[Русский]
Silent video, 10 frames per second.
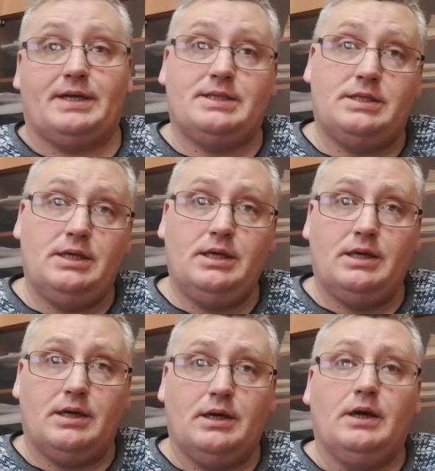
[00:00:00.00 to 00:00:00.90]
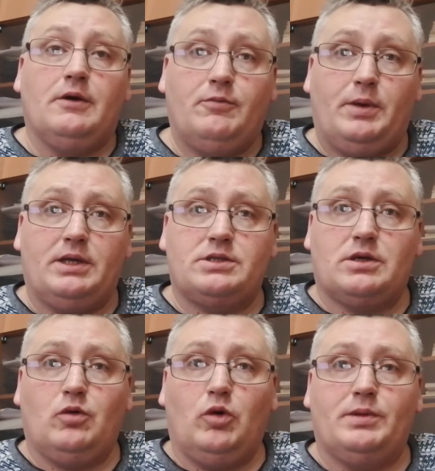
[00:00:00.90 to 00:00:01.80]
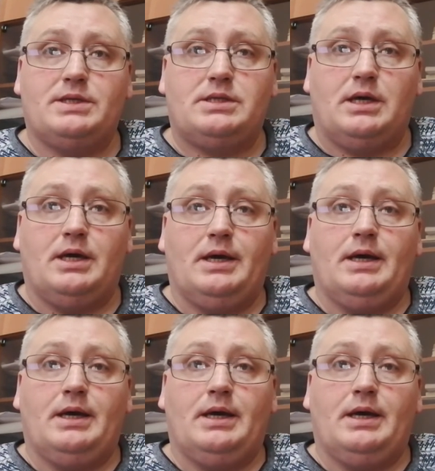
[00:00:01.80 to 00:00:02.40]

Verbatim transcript: России Пенской области